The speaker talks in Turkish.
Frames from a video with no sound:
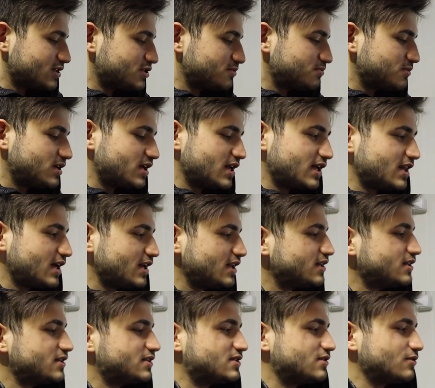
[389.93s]
Şimdi neden
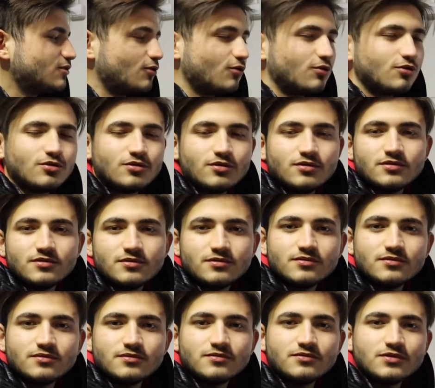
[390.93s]
o
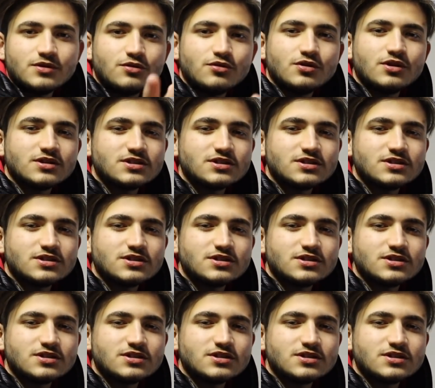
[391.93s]
videoyu